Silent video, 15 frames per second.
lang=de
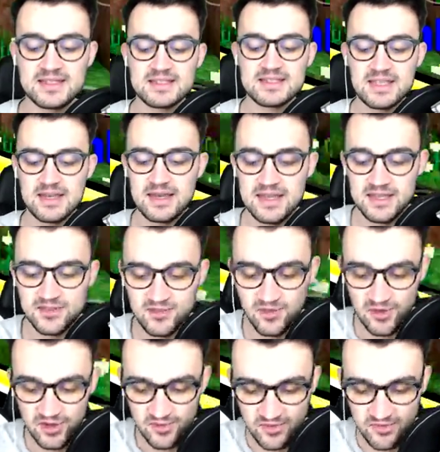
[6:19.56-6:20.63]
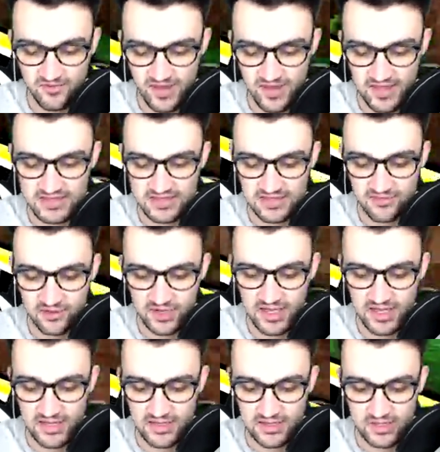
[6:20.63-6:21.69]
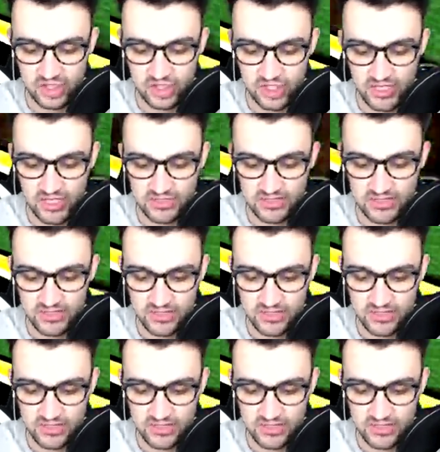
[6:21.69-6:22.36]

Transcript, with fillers: meistens dann nicht durch und man weiß nicht, wo der Gegner dann steht.